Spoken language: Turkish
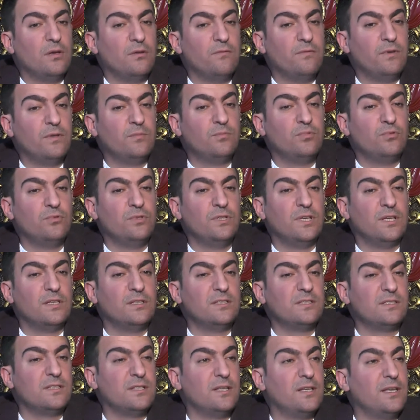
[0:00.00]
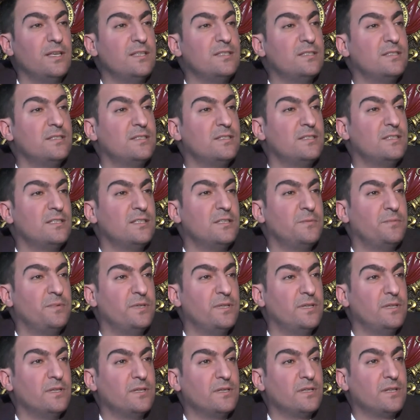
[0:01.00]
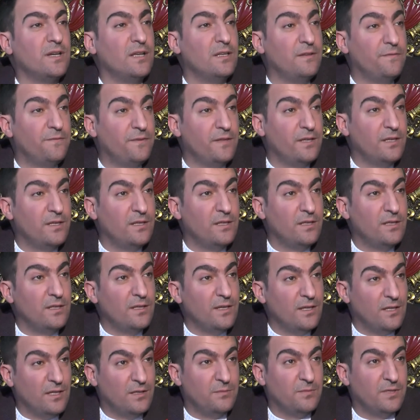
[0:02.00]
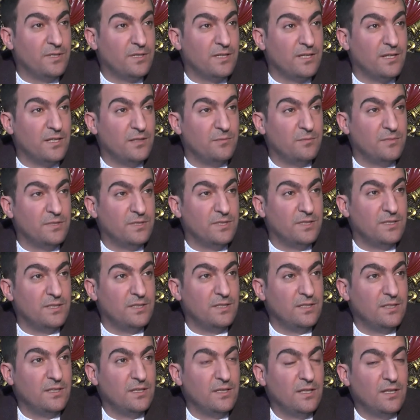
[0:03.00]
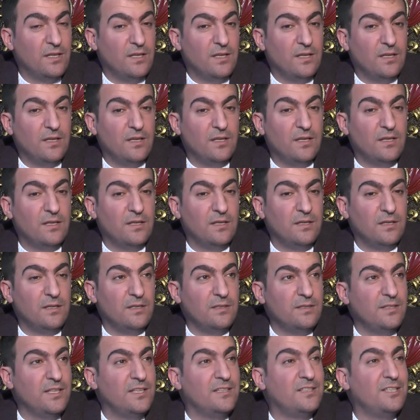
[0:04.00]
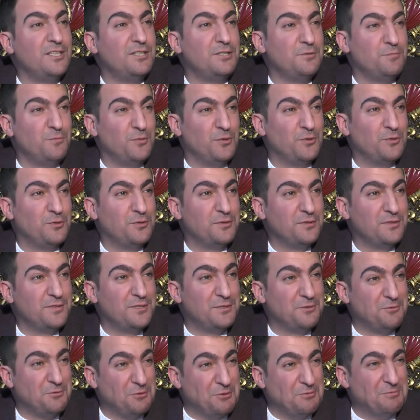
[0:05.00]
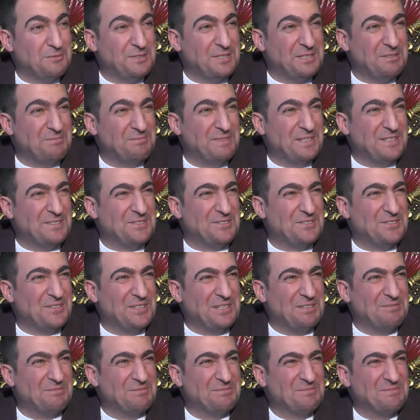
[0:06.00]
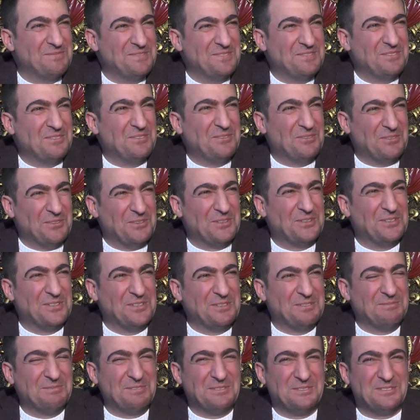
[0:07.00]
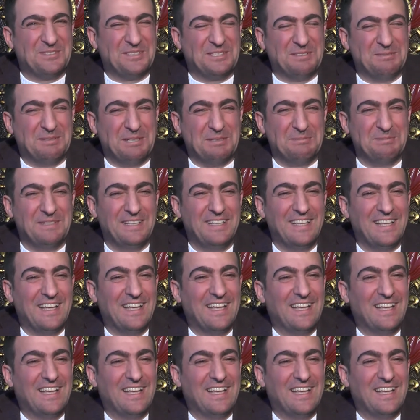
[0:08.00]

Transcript: Ve bunun yanırsa eskisi gibi kalifiyeli eleman kalmadı. E, yetişmiyor. Siz sormadan ben söyleyeyim evet. oldu. Kusura bakmayın.